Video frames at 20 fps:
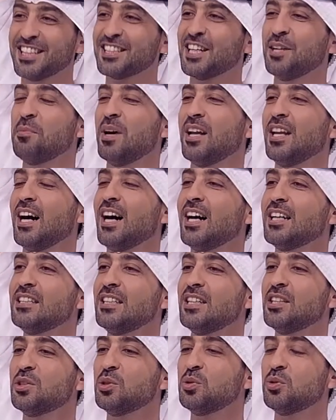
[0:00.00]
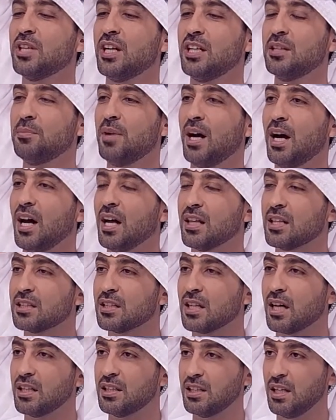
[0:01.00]
طب الان انتم يعني مع هذه
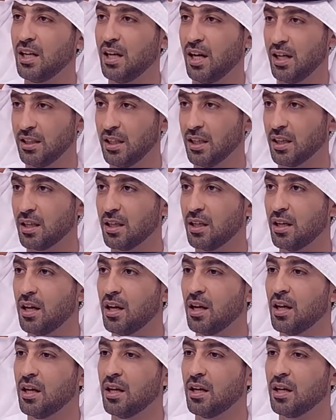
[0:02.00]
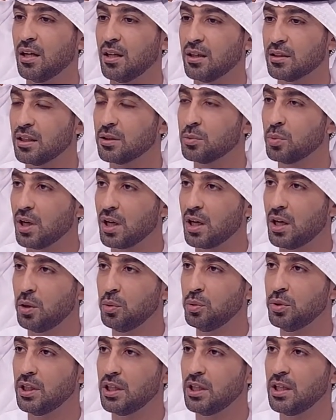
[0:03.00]
التقنيه الحديثه نعم. آه،
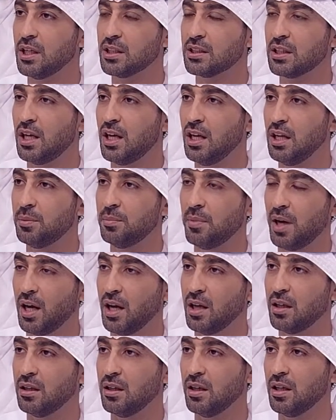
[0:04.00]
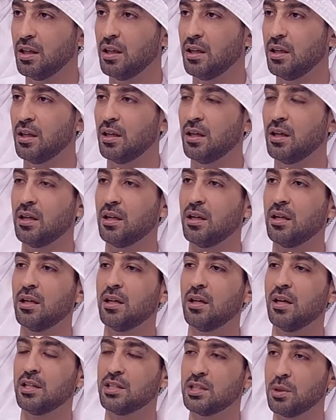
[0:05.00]
تتوقعون انها تحل محل
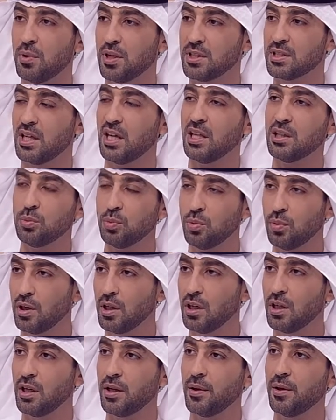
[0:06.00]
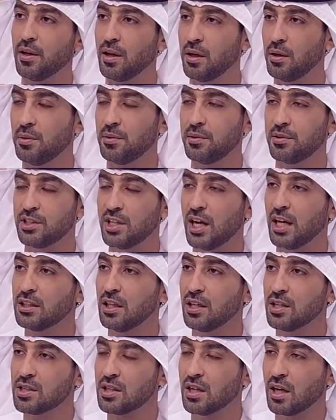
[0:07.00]
الجوازات وجهات
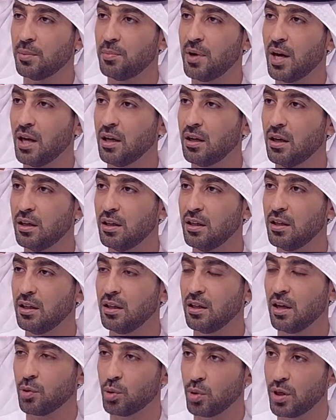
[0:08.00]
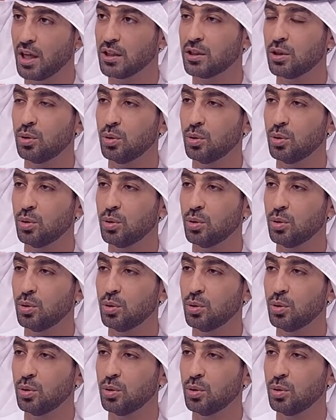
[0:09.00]
الاستقبال لاذونات